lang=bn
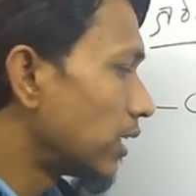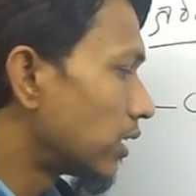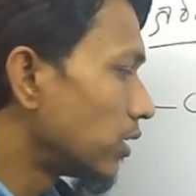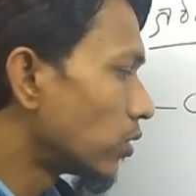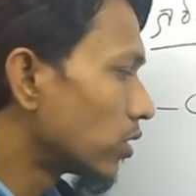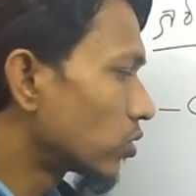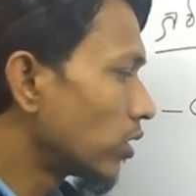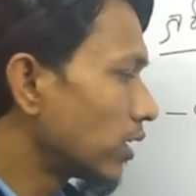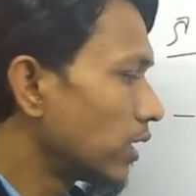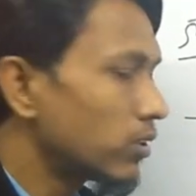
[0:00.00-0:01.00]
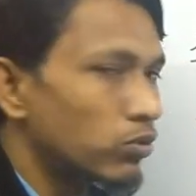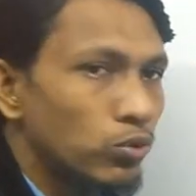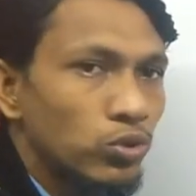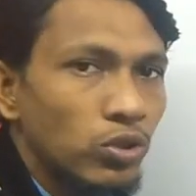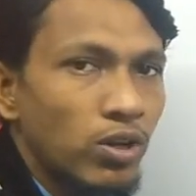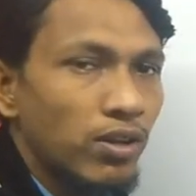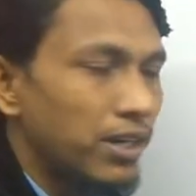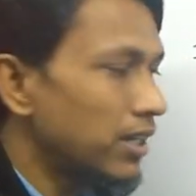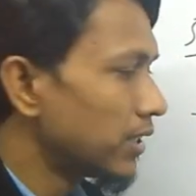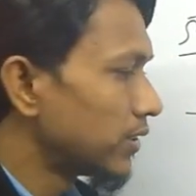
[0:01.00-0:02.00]
কীটনের সঙ্গে যুক্ত করা
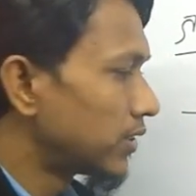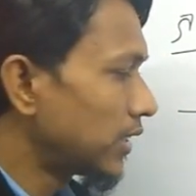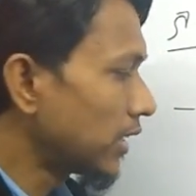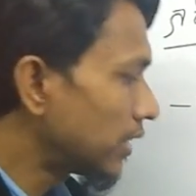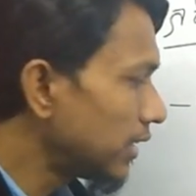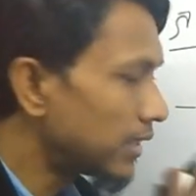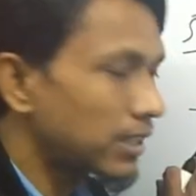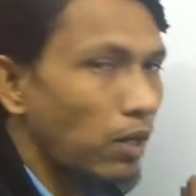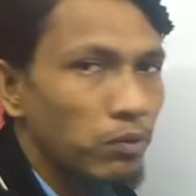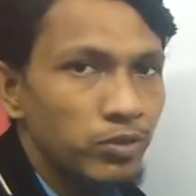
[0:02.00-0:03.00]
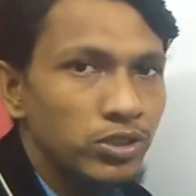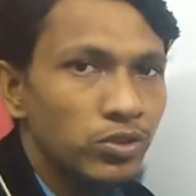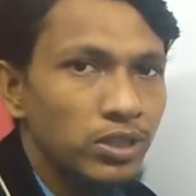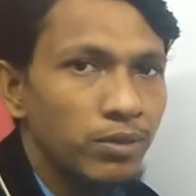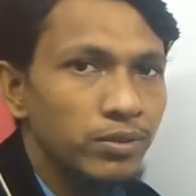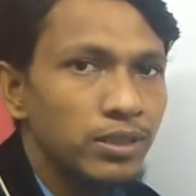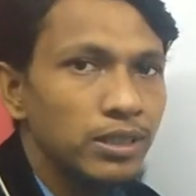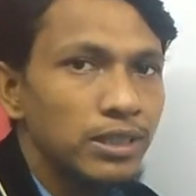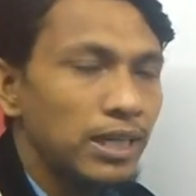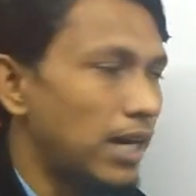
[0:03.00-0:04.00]
হয় সেটা তিনটে কার্বন বিশিষ্ট হয়ে যাবে
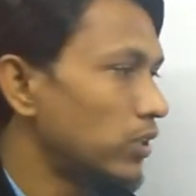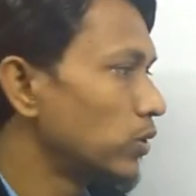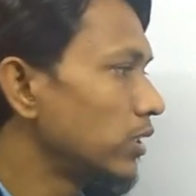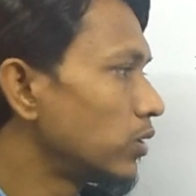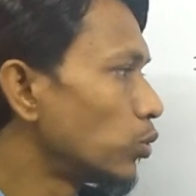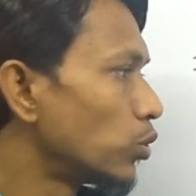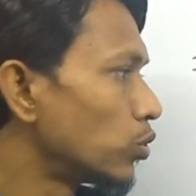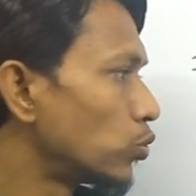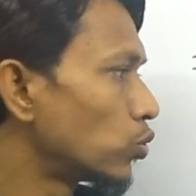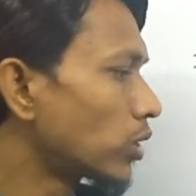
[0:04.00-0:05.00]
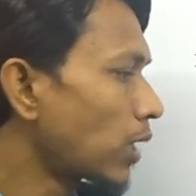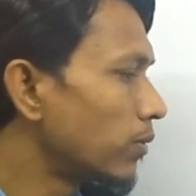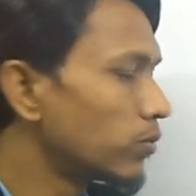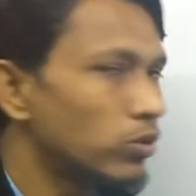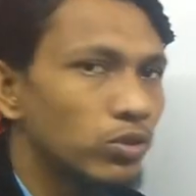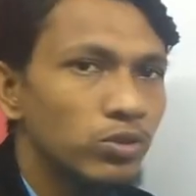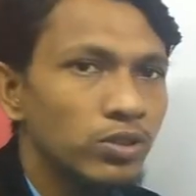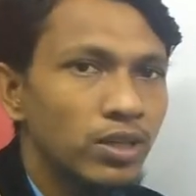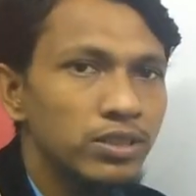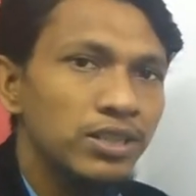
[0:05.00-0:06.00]
আর যদি দুটো কার্বন যুক্ত হয়ে
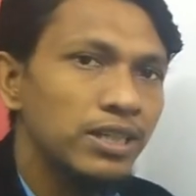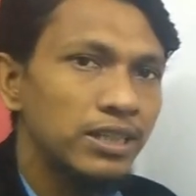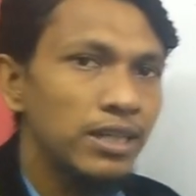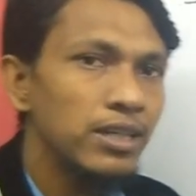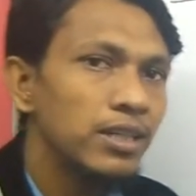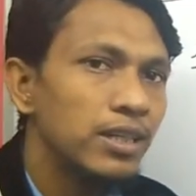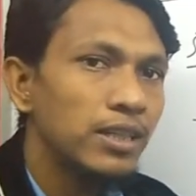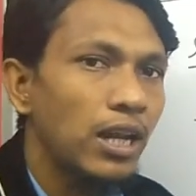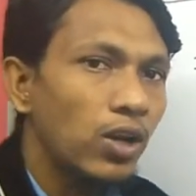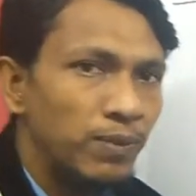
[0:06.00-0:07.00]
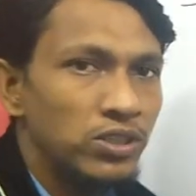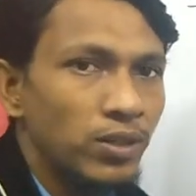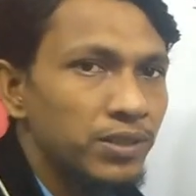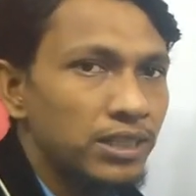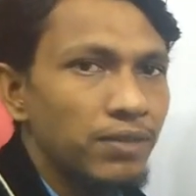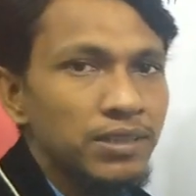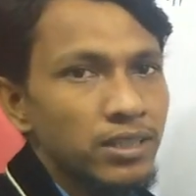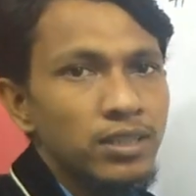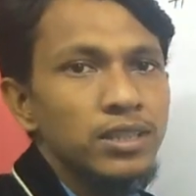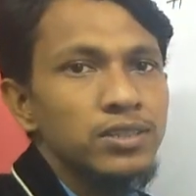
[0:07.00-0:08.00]
থাকে সেখানটাই তাহলে আরও বেশি হবে যেটা আমাদের
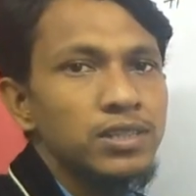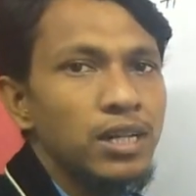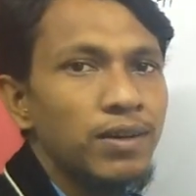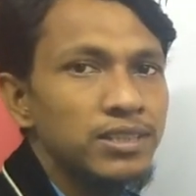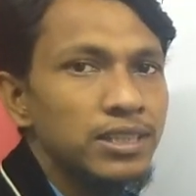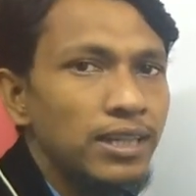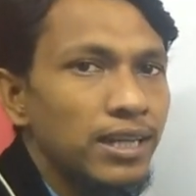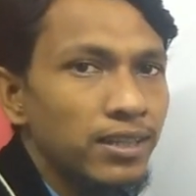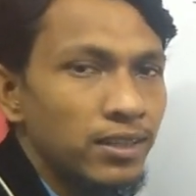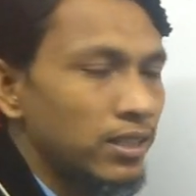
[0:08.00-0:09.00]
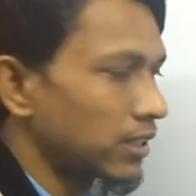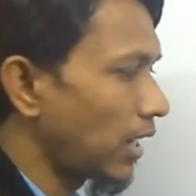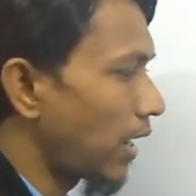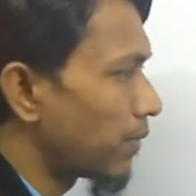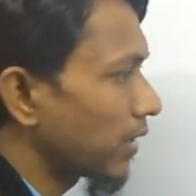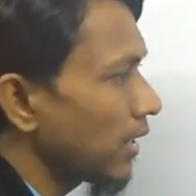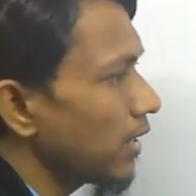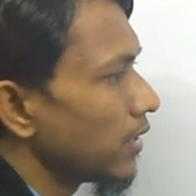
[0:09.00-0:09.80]
সিলেবাসে নেই তাহলে আমাকে